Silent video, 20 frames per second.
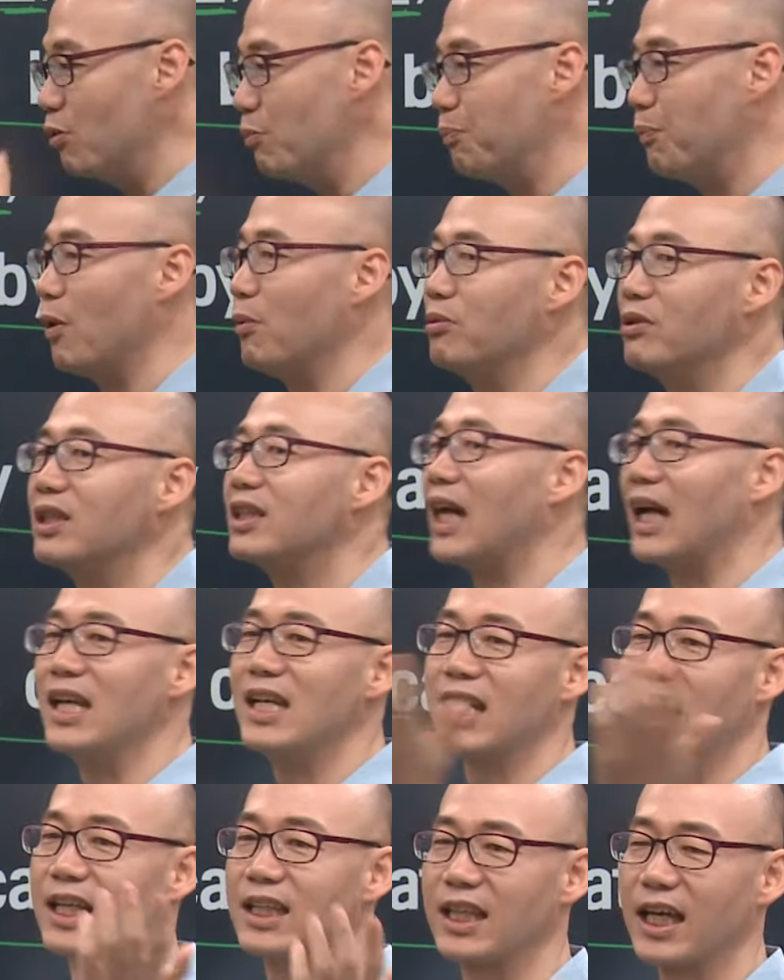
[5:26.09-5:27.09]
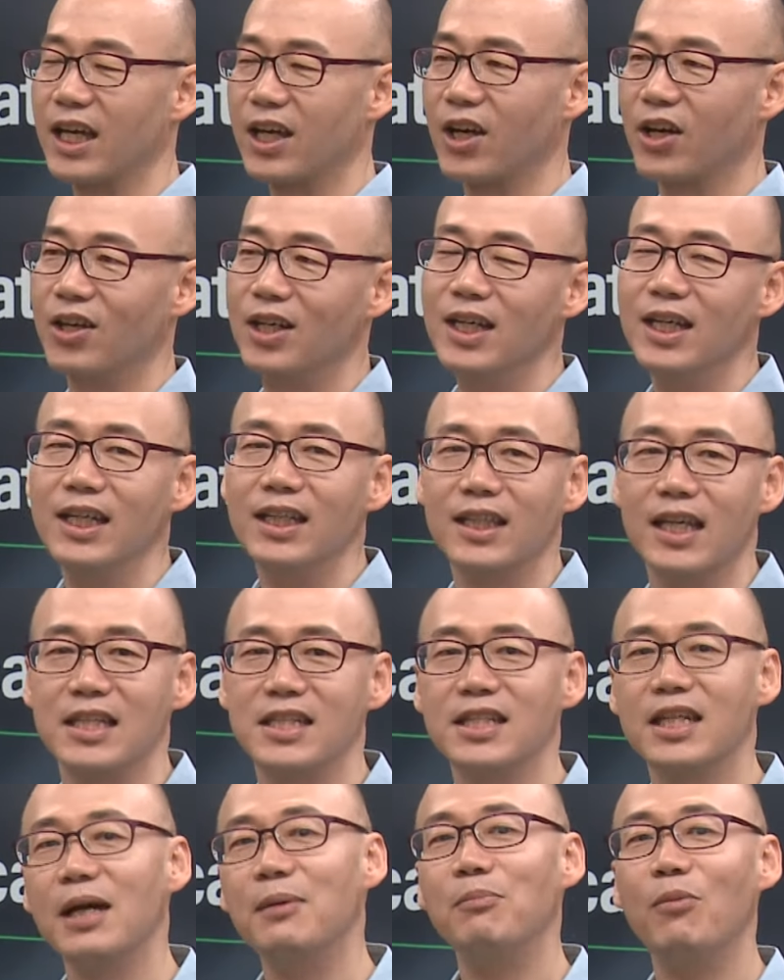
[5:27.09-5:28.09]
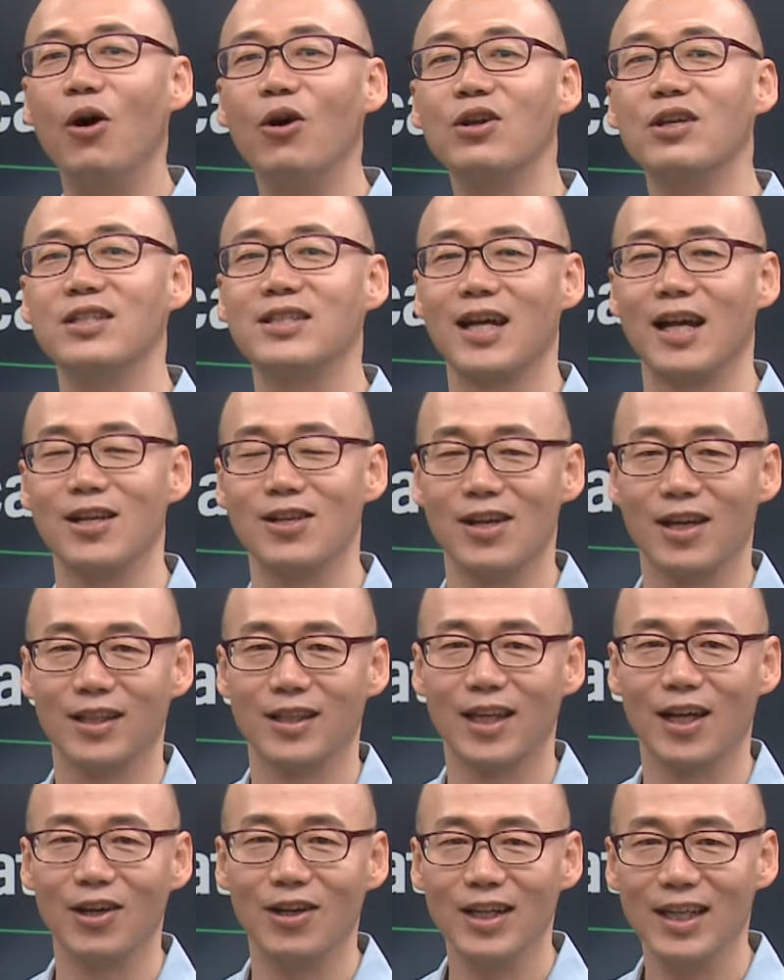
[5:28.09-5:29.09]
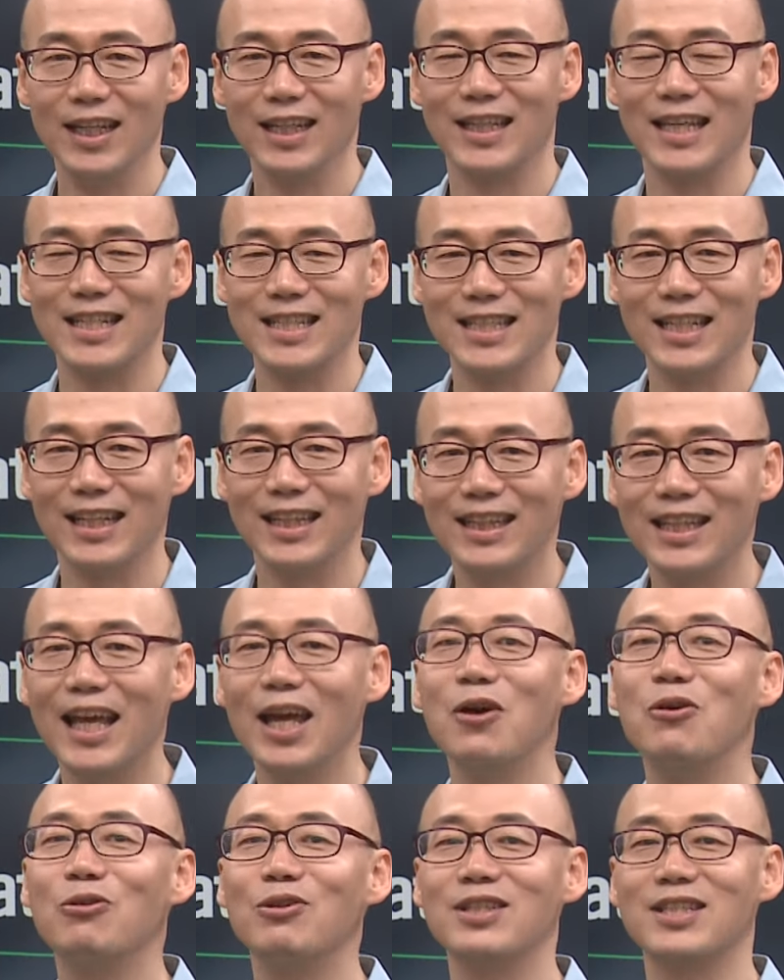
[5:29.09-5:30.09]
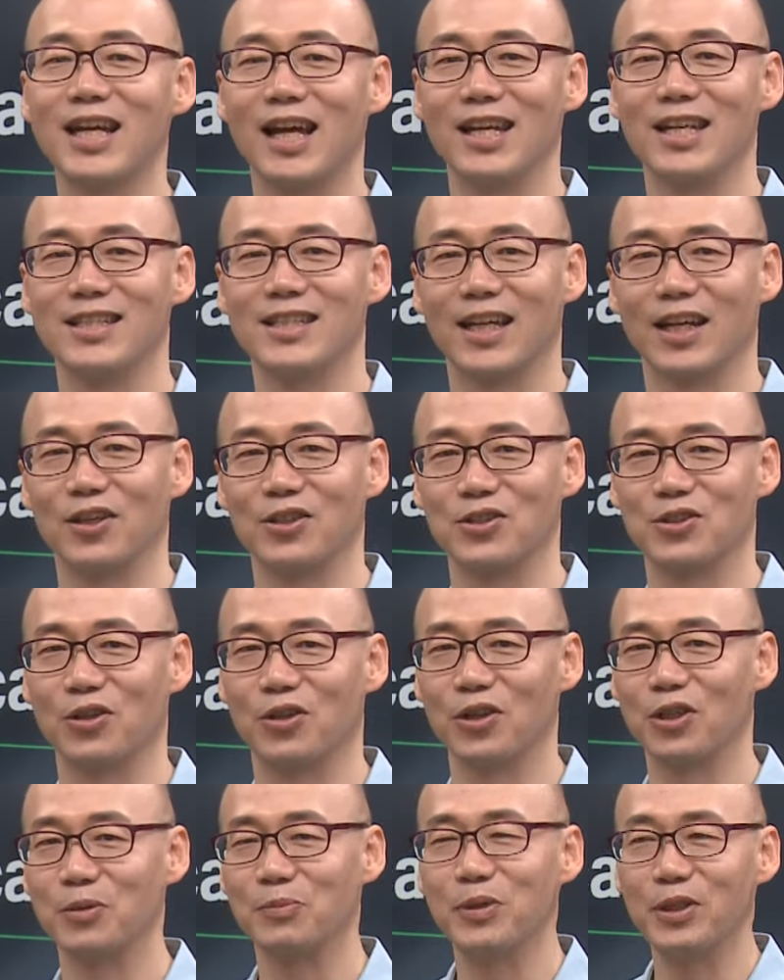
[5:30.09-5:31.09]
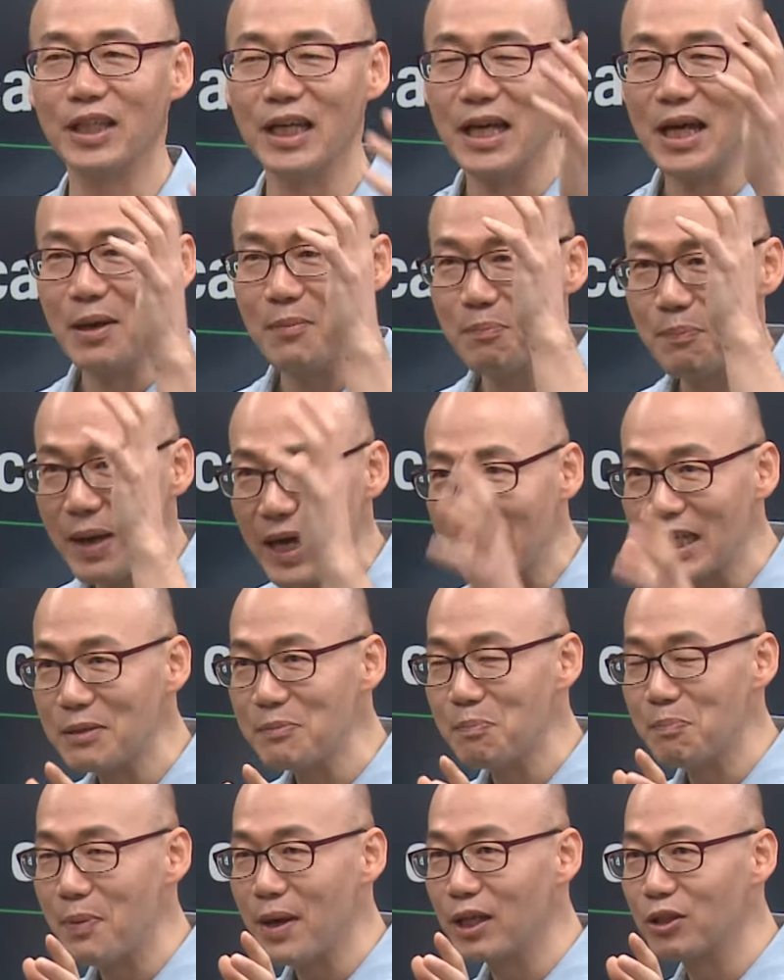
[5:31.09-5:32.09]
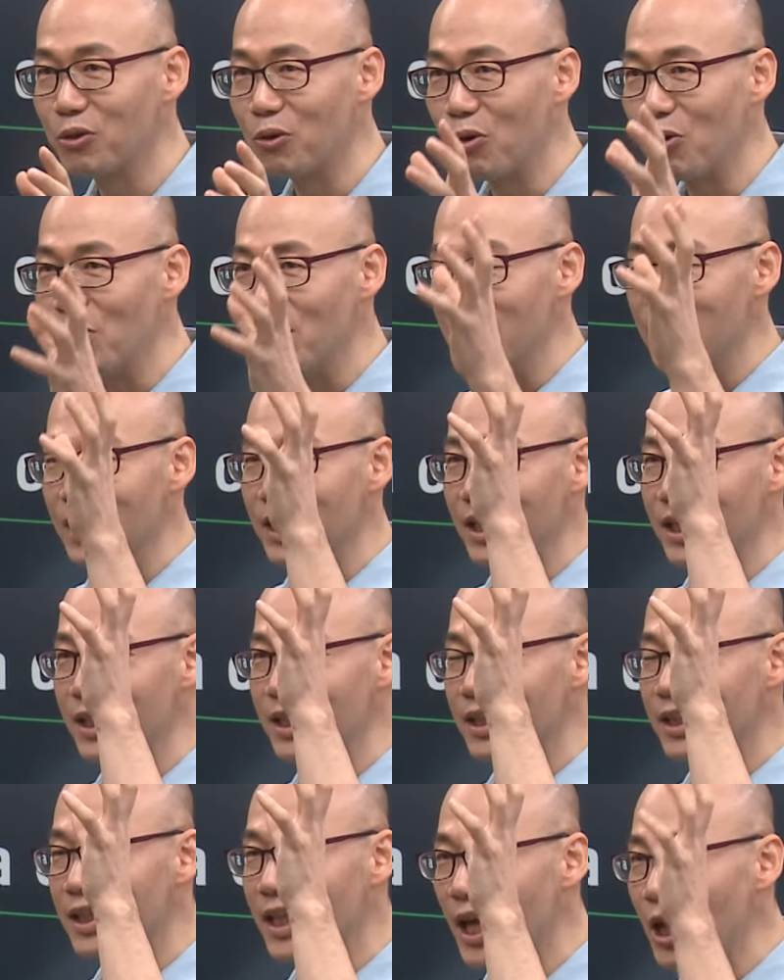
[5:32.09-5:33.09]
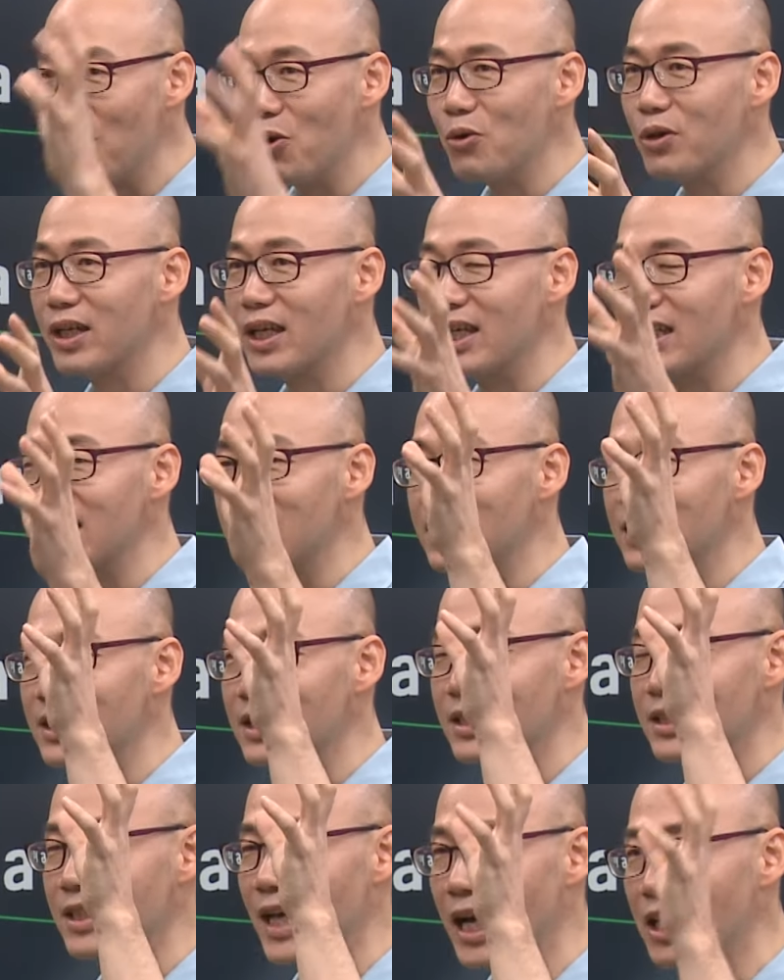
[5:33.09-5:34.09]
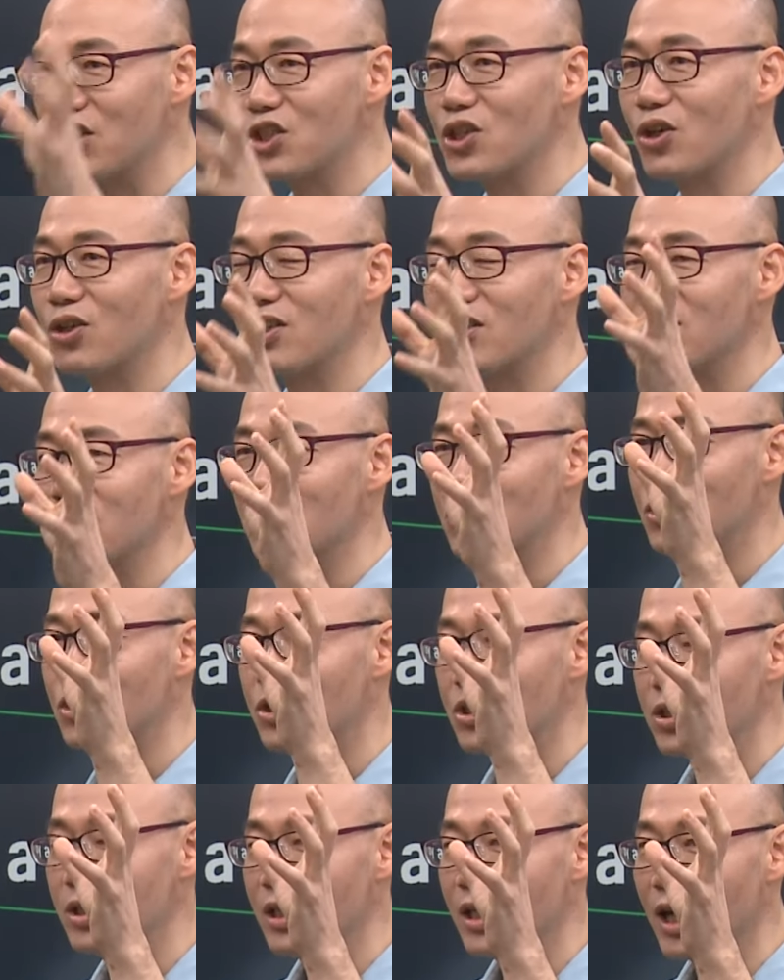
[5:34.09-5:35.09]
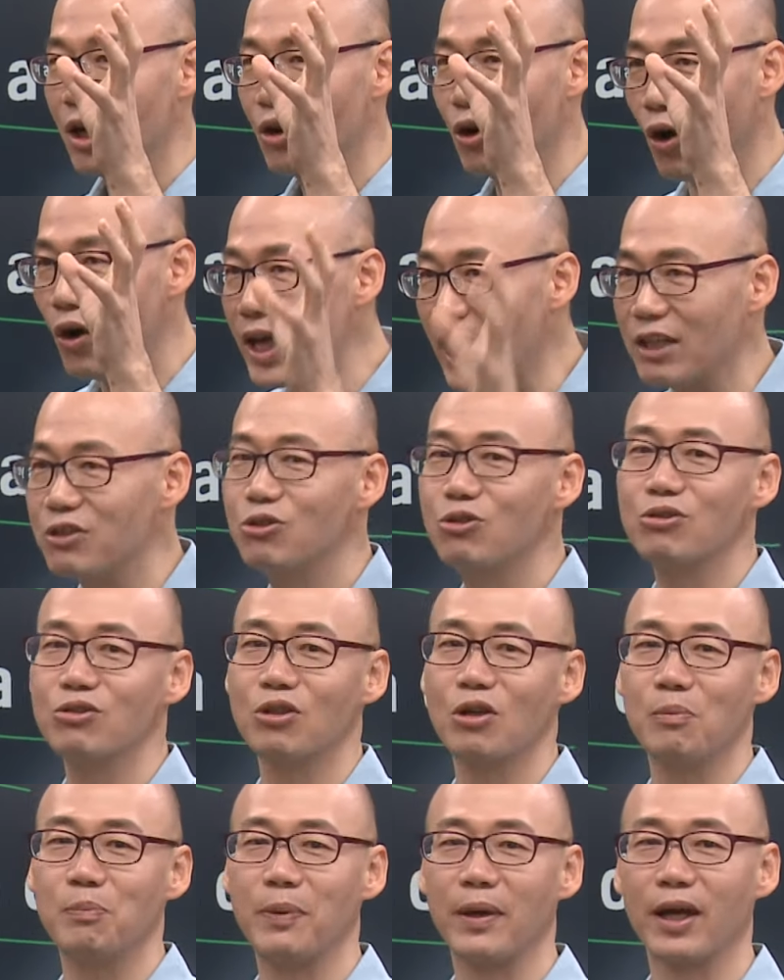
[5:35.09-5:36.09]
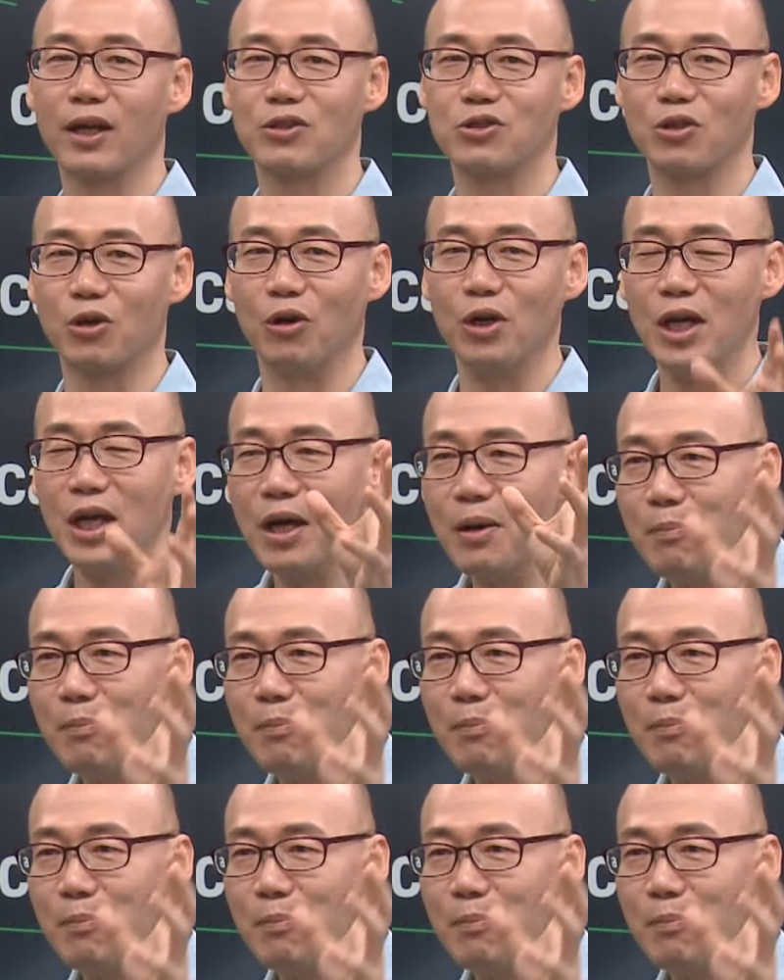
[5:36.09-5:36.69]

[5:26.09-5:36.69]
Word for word: 문법은 날리겠다 이거. 대신에 뭐는 살려야 돼요? 대신에 내용은 살리자 이거죠. 그러면 빼긴 빼도 내용의 상처를 거의 안 주는 걸 빼겠죠.